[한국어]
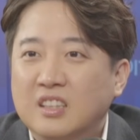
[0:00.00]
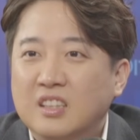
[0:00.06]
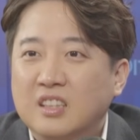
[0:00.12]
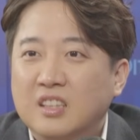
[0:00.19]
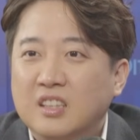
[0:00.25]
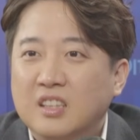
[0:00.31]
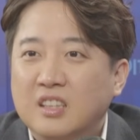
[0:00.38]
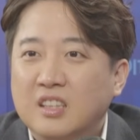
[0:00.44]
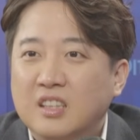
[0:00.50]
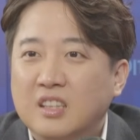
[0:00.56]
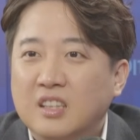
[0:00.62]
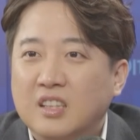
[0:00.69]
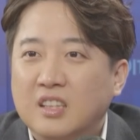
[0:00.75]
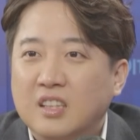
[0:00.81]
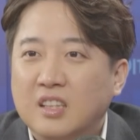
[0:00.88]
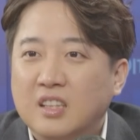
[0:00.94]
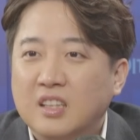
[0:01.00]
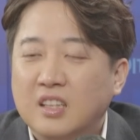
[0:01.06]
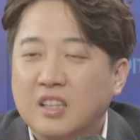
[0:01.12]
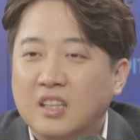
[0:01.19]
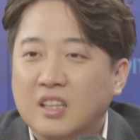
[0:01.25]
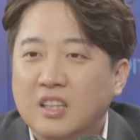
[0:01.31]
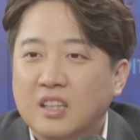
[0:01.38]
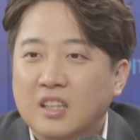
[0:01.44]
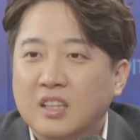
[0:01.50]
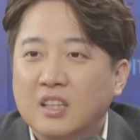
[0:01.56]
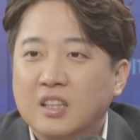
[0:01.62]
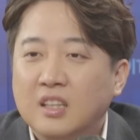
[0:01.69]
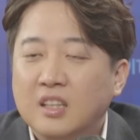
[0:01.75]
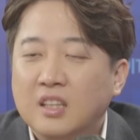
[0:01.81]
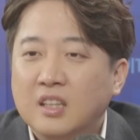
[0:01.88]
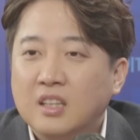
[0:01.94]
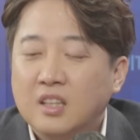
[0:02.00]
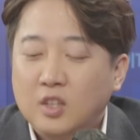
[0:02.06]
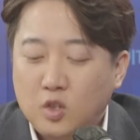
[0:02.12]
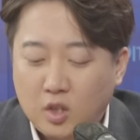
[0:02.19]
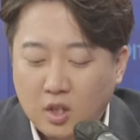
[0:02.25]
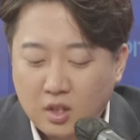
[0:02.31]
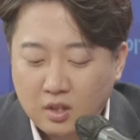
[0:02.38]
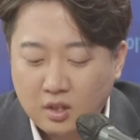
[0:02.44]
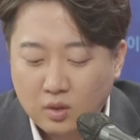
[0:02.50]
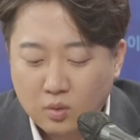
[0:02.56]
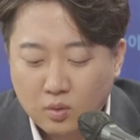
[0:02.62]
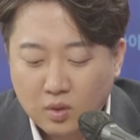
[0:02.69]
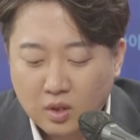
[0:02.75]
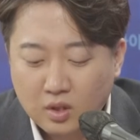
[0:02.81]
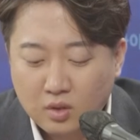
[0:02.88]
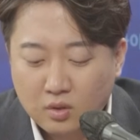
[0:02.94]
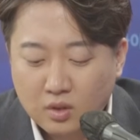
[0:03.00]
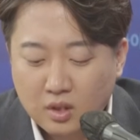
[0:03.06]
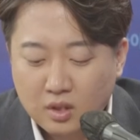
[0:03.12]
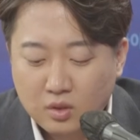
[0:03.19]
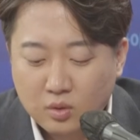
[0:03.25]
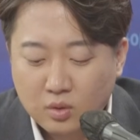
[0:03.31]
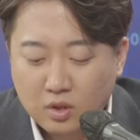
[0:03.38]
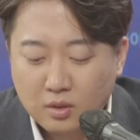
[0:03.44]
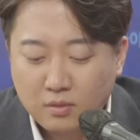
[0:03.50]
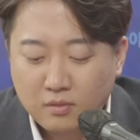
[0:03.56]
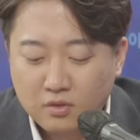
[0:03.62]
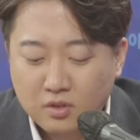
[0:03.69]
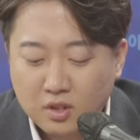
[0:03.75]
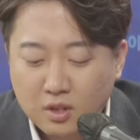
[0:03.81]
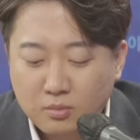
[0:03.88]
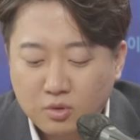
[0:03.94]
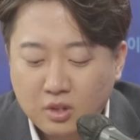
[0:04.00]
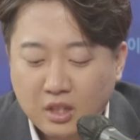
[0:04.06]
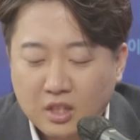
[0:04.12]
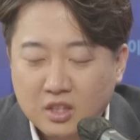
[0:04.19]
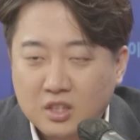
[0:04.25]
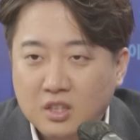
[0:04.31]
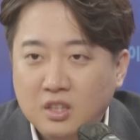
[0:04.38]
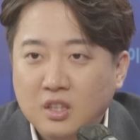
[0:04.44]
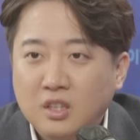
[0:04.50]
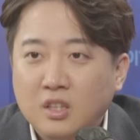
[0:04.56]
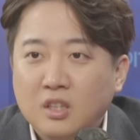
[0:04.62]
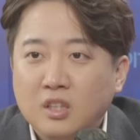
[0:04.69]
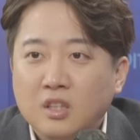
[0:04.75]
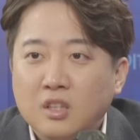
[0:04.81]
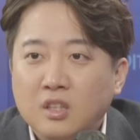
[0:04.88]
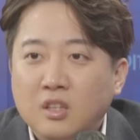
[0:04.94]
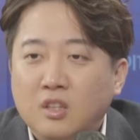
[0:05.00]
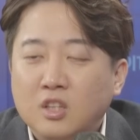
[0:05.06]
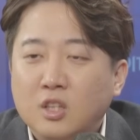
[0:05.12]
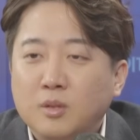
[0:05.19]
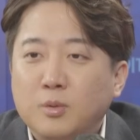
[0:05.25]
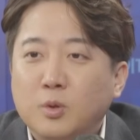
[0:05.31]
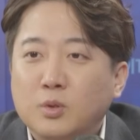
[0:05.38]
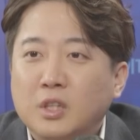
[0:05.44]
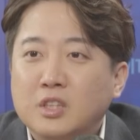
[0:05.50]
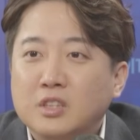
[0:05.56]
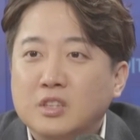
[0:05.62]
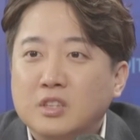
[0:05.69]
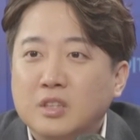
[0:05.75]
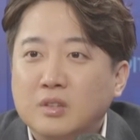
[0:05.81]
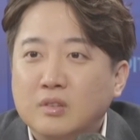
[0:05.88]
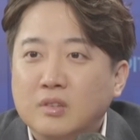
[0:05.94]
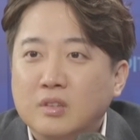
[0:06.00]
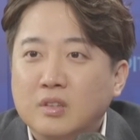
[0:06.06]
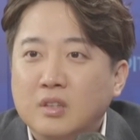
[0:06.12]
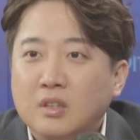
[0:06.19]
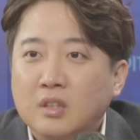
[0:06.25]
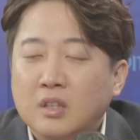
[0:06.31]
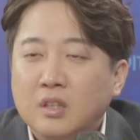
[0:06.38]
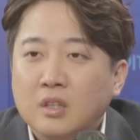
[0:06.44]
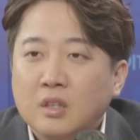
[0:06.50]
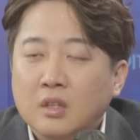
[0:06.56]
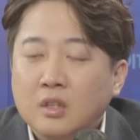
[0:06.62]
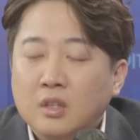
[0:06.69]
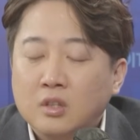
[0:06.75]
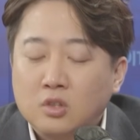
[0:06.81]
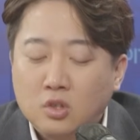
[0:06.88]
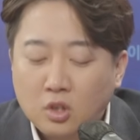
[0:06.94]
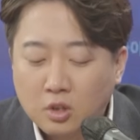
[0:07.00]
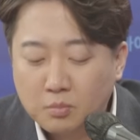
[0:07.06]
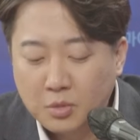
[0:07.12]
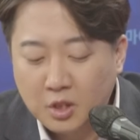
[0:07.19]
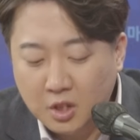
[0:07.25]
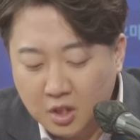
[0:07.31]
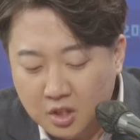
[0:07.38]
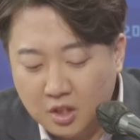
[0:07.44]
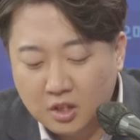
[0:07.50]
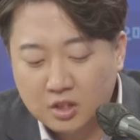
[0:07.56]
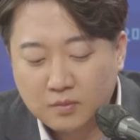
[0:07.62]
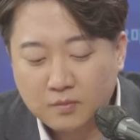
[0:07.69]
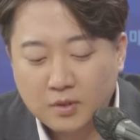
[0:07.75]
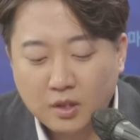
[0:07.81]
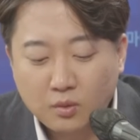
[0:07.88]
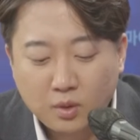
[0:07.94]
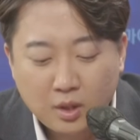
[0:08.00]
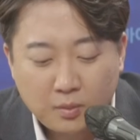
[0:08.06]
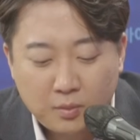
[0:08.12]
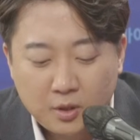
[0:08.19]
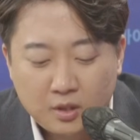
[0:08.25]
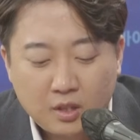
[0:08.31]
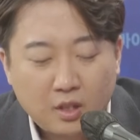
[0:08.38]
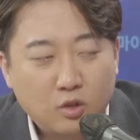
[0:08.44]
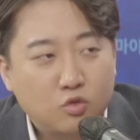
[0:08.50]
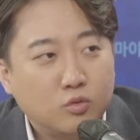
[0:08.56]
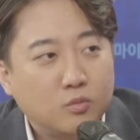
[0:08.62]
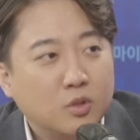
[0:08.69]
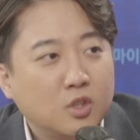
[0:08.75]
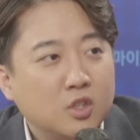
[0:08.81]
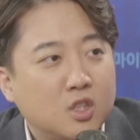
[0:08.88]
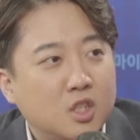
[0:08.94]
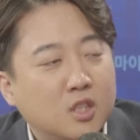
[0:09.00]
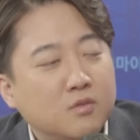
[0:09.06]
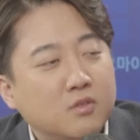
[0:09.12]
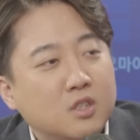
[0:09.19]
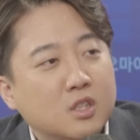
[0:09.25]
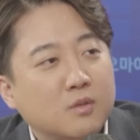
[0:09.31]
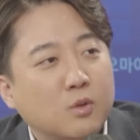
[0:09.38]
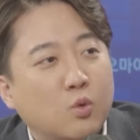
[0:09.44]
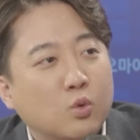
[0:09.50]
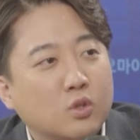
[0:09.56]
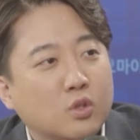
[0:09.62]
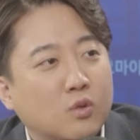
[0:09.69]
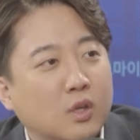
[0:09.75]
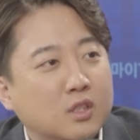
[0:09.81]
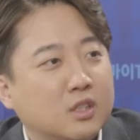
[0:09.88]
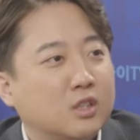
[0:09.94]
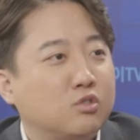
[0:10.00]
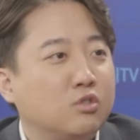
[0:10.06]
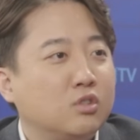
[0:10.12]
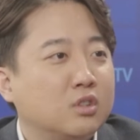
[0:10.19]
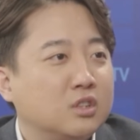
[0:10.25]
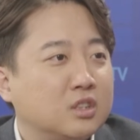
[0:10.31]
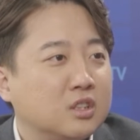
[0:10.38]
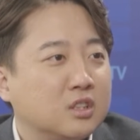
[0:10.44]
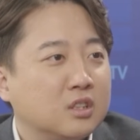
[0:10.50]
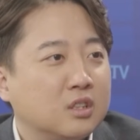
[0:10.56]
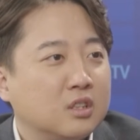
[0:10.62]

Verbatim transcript: 아. 네. 최근에 공관위원회 다시 오는 걸 보면서 이분이 다시 허리를 펴고 다니신다고. 어... 저는 믿기지가 않습니다. 왜 음. PK의 두 명이 지금 시점에 공천을 확신할 수 있는지.